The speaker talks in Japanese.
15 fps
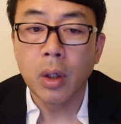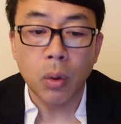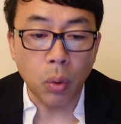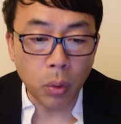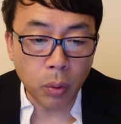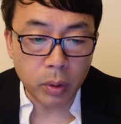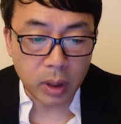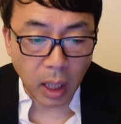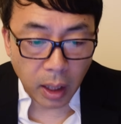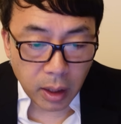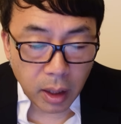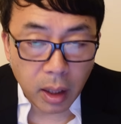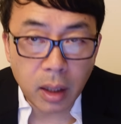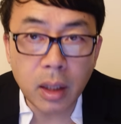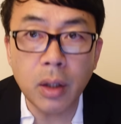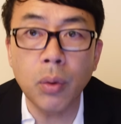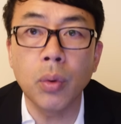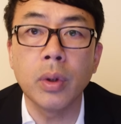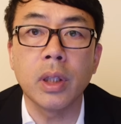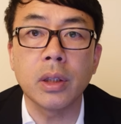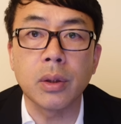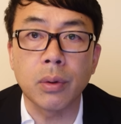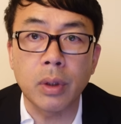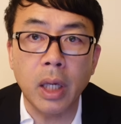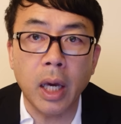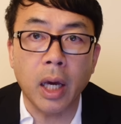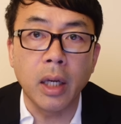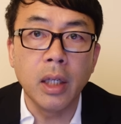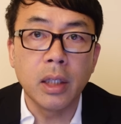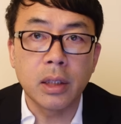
この大変いい本ですので、